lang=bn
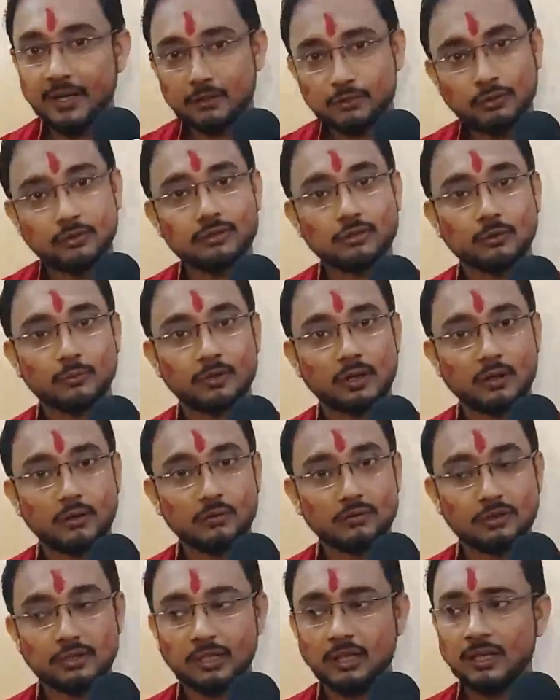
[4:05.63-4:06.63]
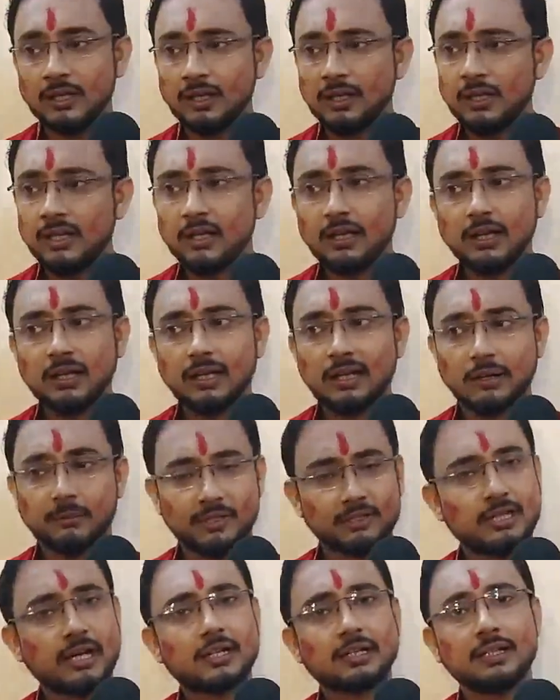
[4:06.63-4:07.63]
জামাইয়ের চরিত্র অভিনয় করছে
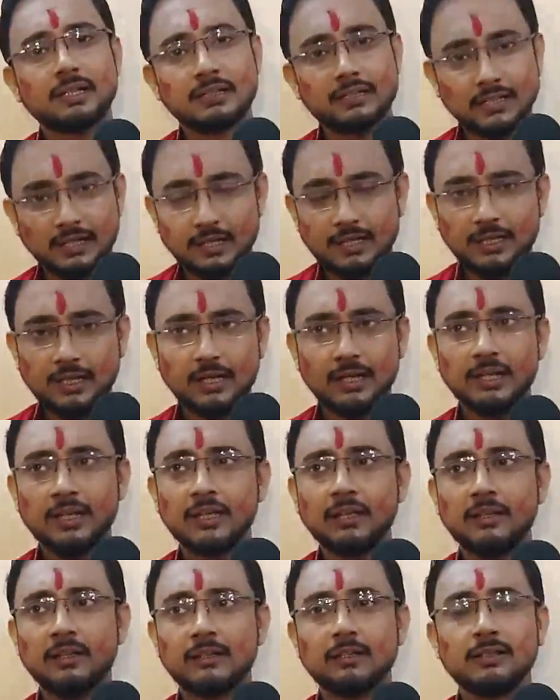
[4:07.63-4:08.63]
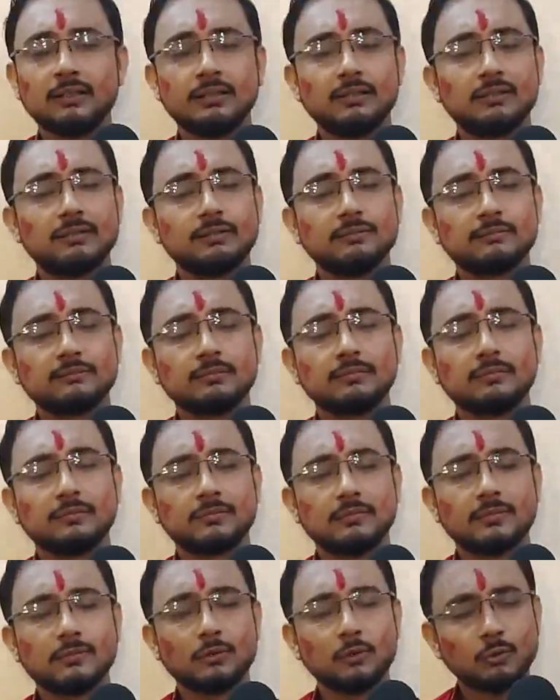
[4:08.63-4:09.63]
আমরা চারটে ছেলে এখানে
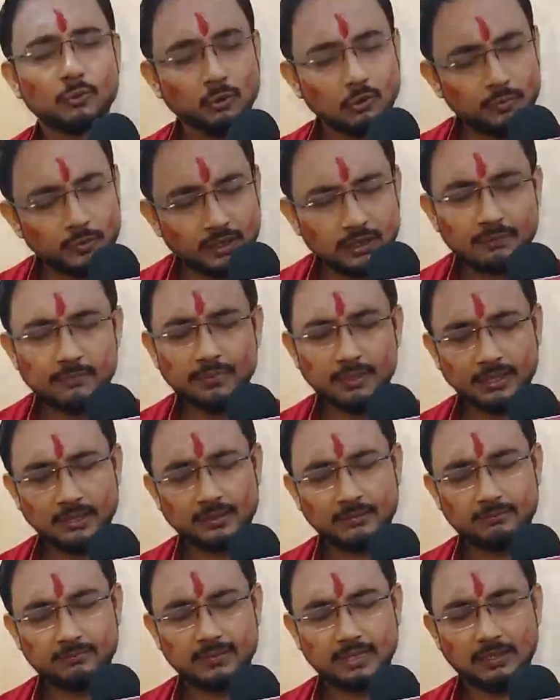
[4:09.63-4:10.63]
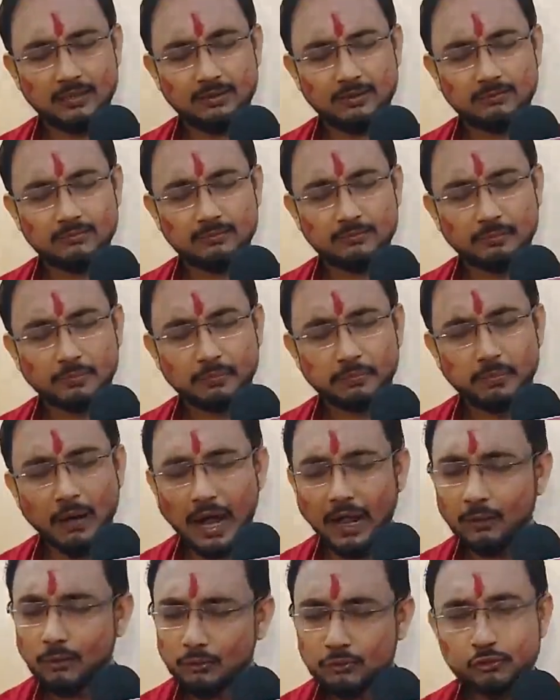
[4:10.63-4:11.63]
খুবই মানে
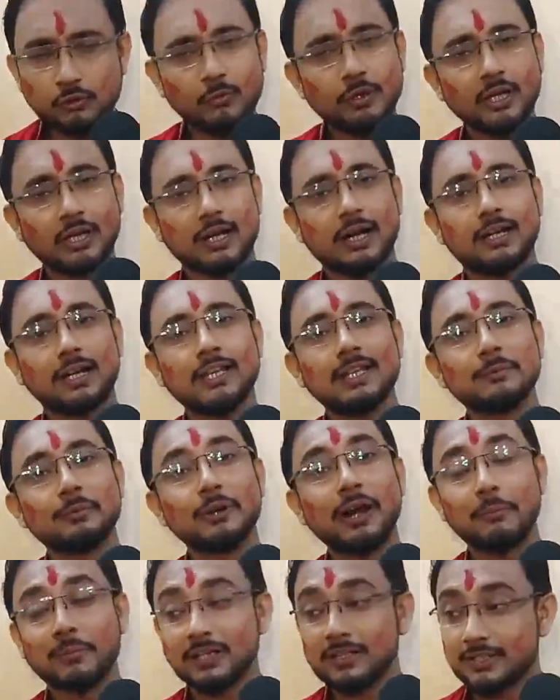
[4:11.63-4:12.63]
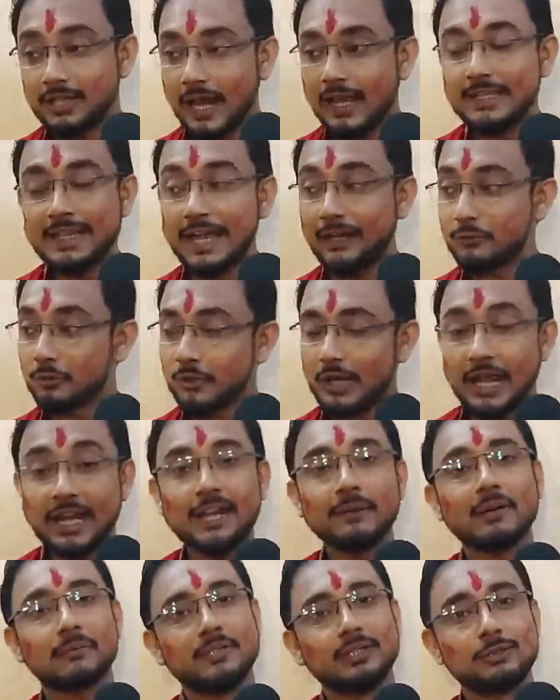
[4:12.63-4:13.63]
ভালো সময় কাটাই এবং আমরা চাই একজন না
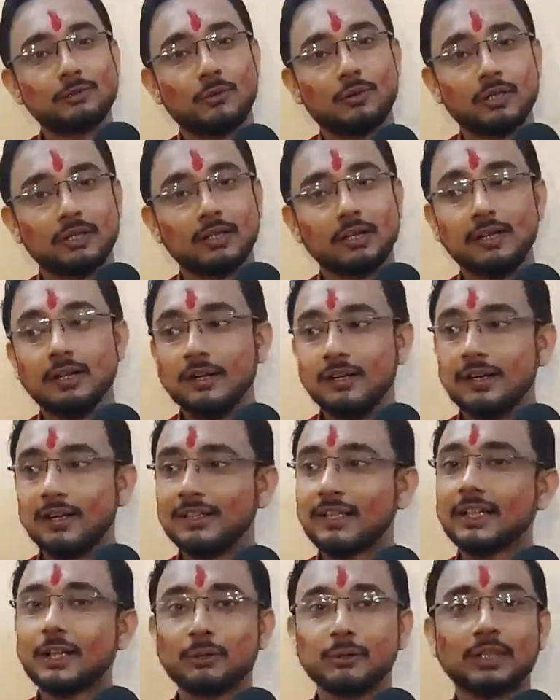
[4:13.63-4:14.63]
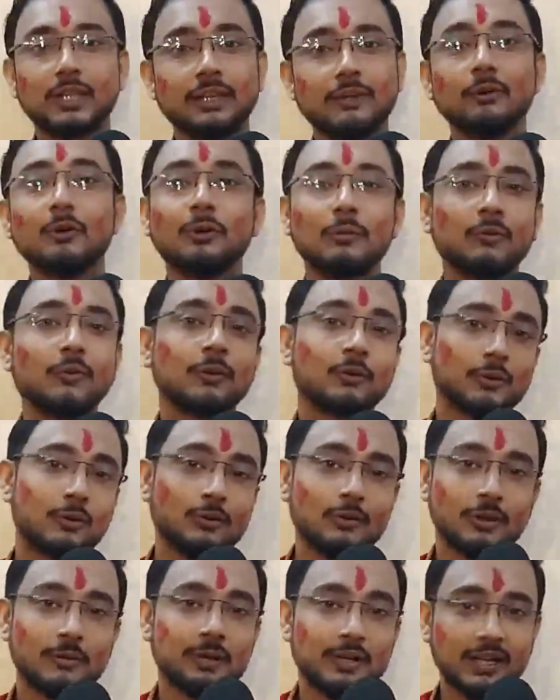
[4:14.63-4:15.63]
এলে আমরা মিস করি দাদা কোথায় ও ফোন
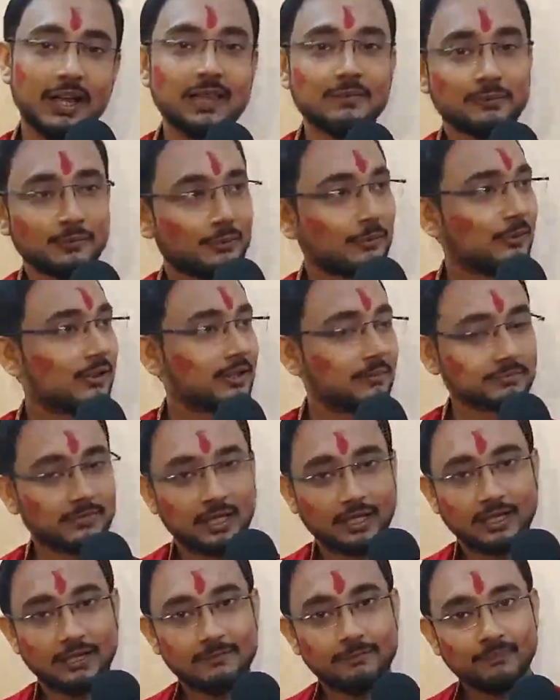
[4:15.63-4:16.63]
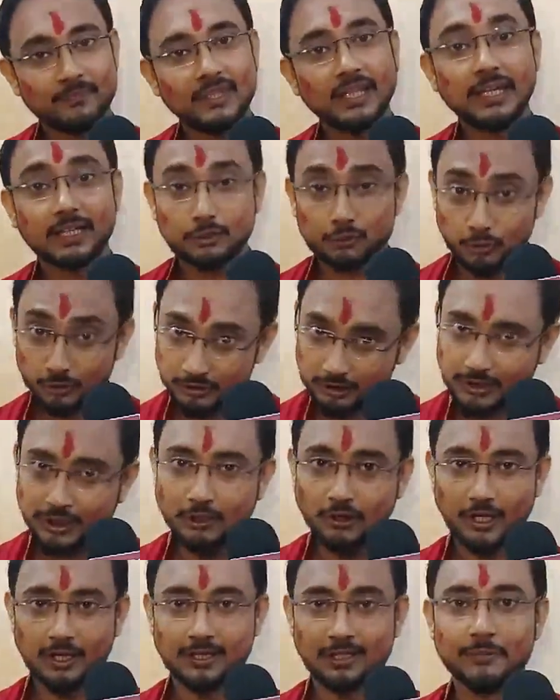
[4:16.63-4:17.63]
করলো আমাকে আমি ফোন করলাম তাকে এটা
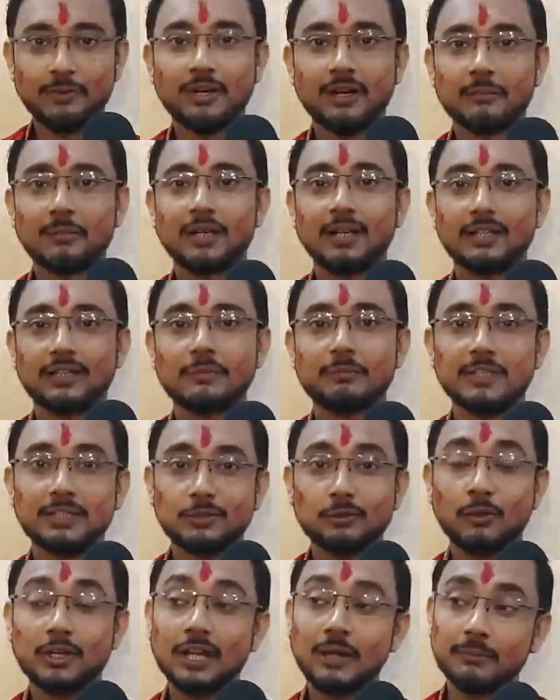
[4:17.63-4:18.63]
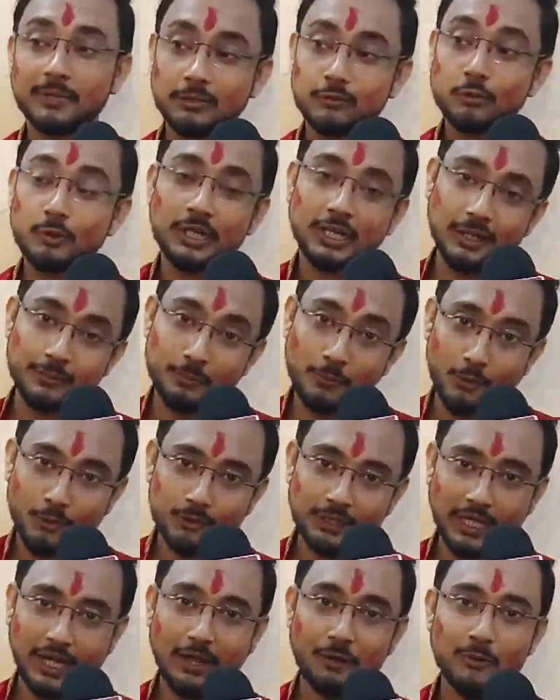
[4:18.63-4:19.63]
সত্যি হয় এবং আমরা এটা মিস করি আমরা শুটিংয়ের
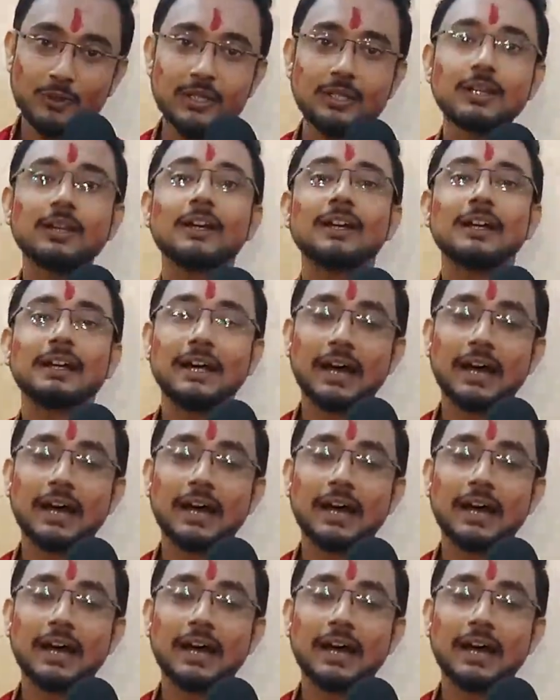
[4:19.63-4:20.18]
পরেও দেখা করি